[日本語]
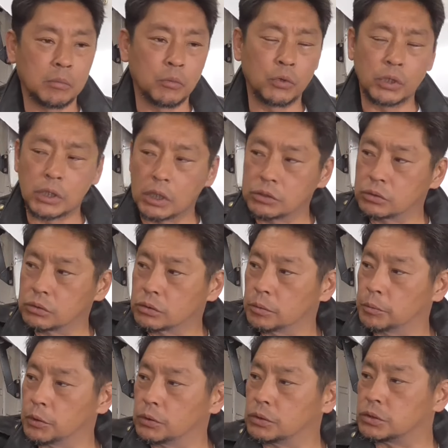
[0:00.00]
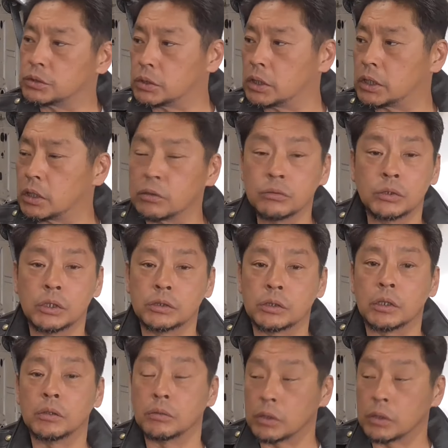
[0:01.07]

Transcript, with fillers: もう一回ちょっと病院に連れてくんです